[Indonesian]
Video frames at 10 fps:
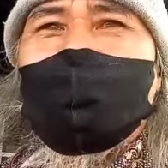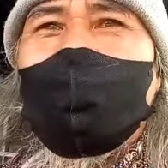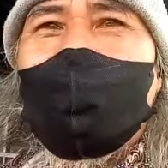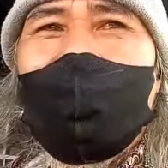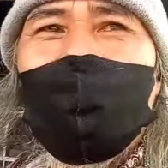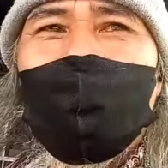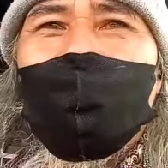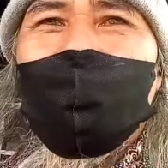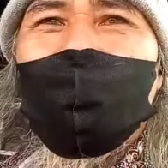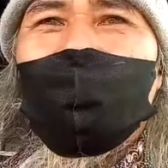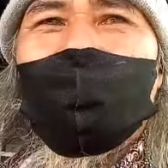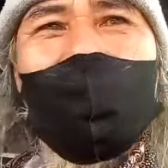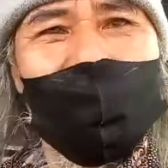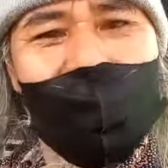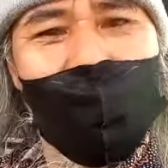salam
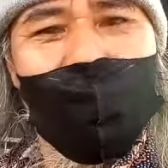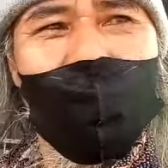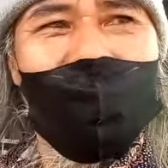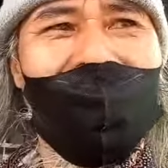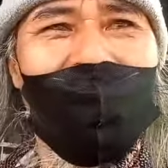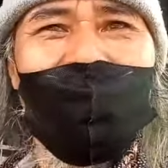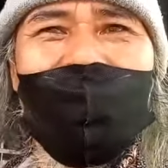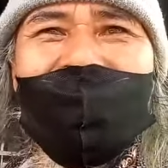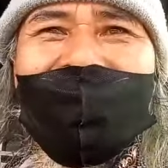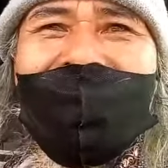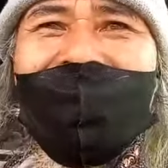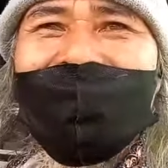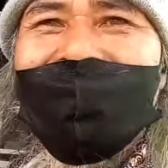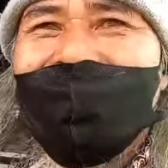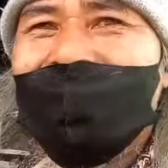tertib lalu lintas
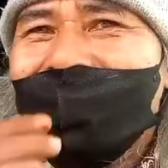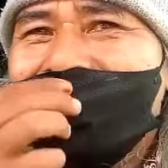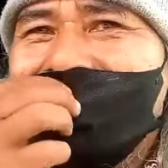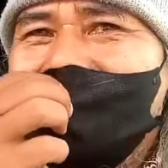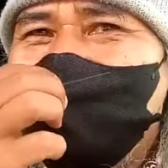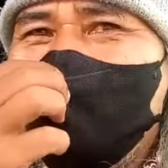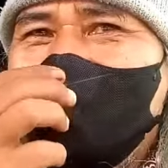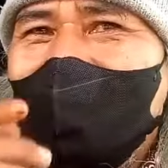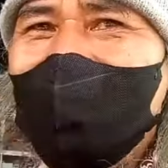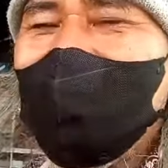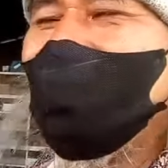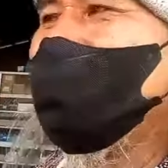dan